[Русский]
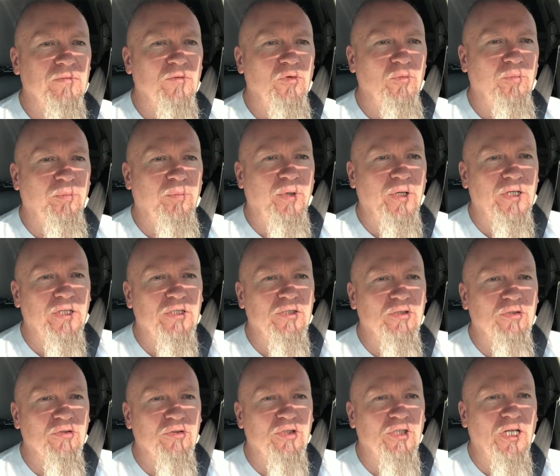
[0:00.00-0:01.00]
ну,
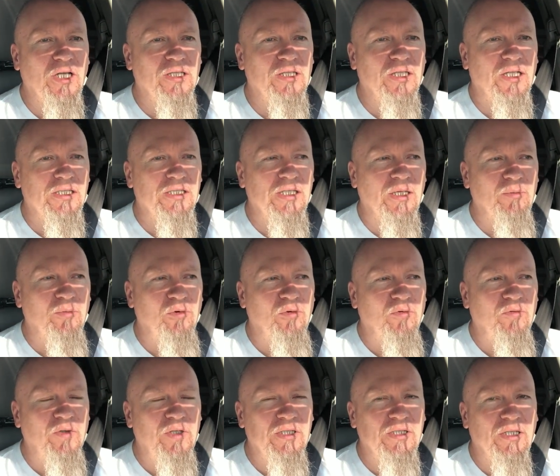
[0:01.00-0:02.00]
порассуждать на тему
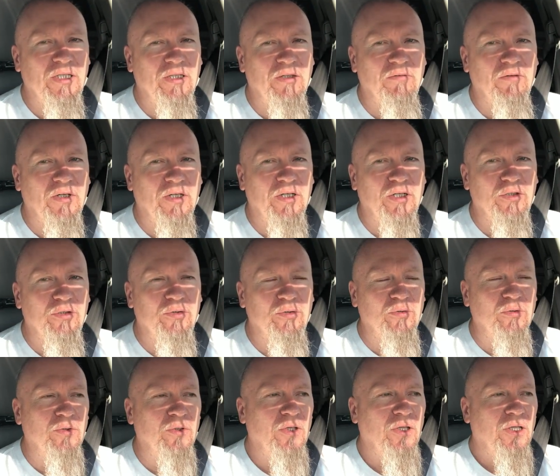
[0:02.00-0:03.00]
увиденного
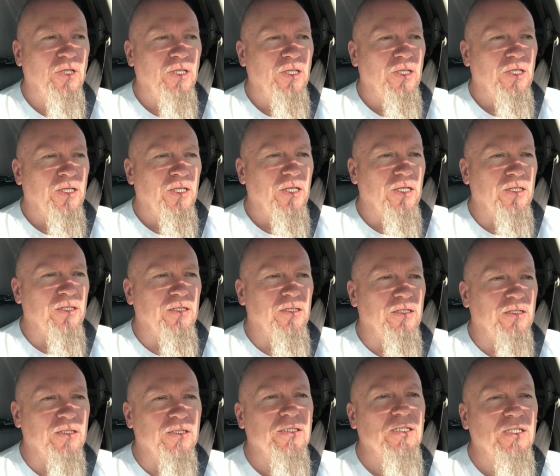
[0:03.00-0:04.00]
хочу.
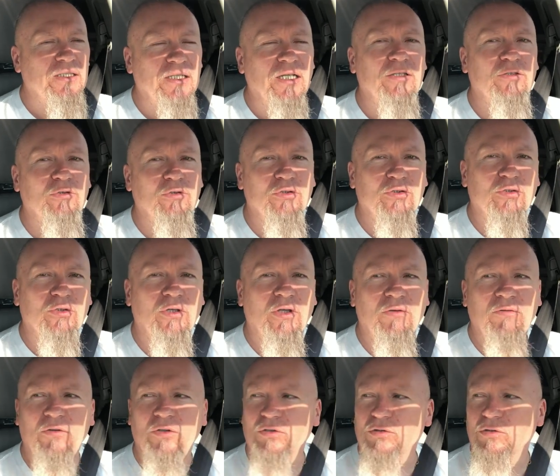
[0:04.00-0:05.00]
Э, рассказать то, что
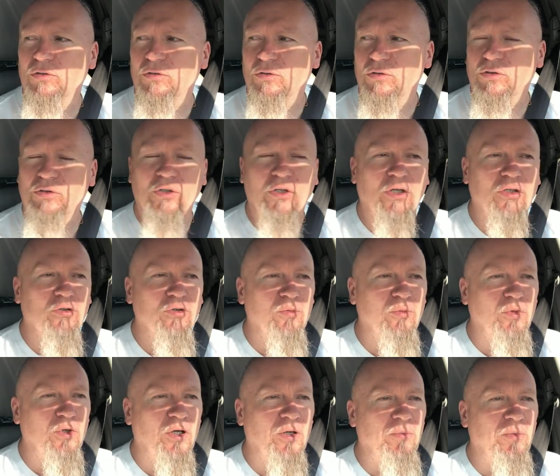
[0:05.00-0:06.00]
я вижу, то, что я
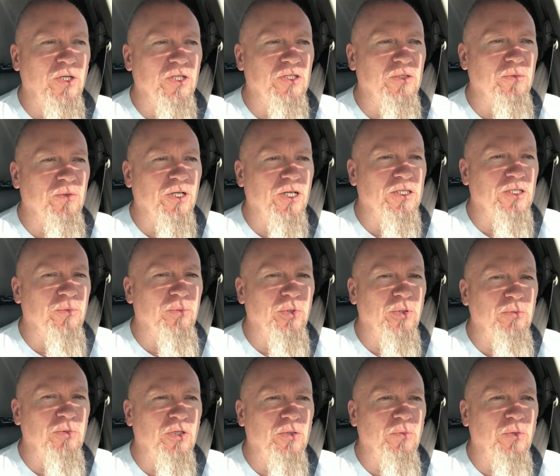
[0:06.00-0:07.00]
думаю об этом, как,
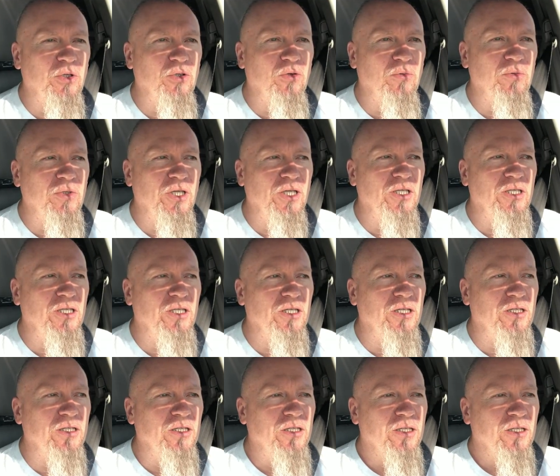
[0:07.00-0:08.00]
например, мое
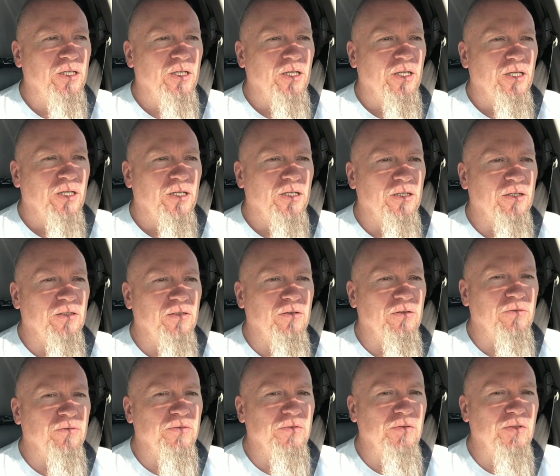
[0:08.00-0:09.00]
мнение
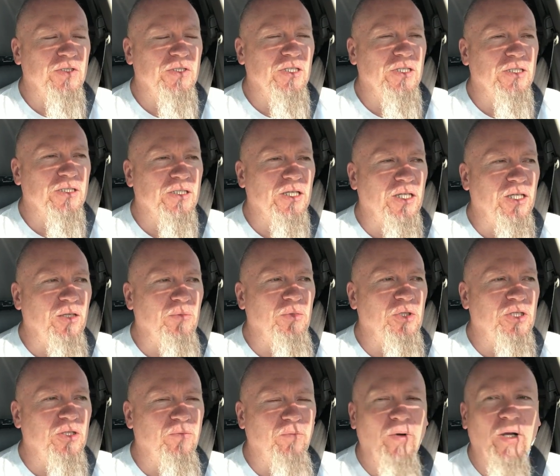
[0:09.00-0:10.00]
э, в связи с
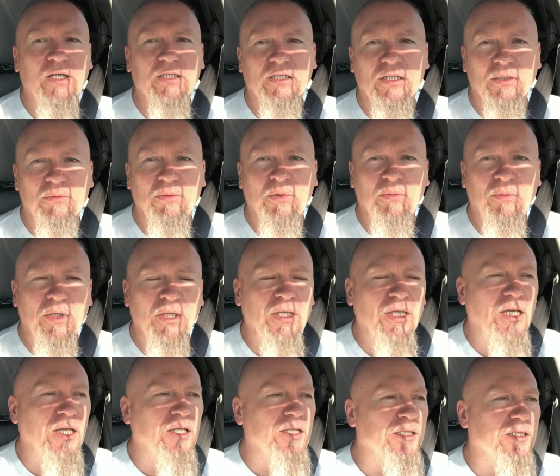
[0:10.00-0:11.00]
какими-то факторами
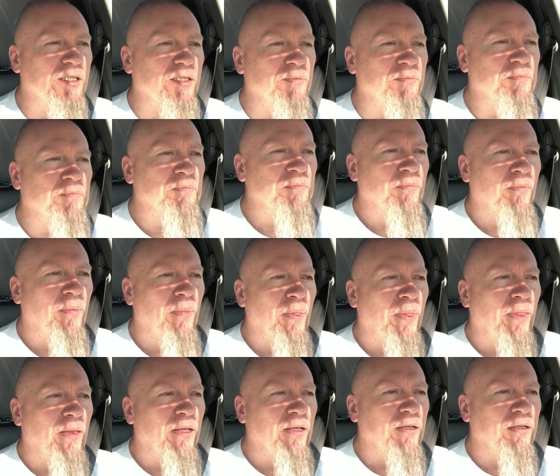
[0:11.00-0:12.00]
меняется,
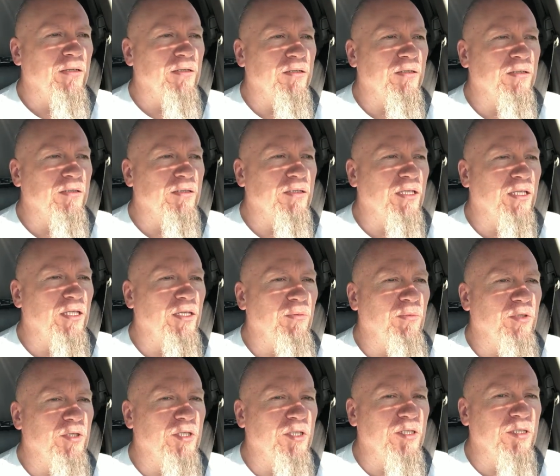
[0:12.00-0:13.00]
с
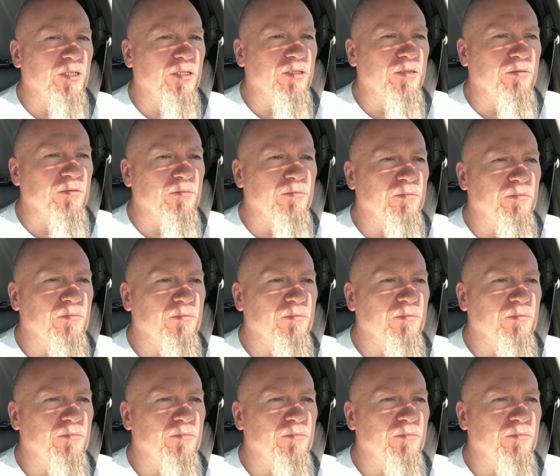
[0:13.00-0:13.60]
какими-то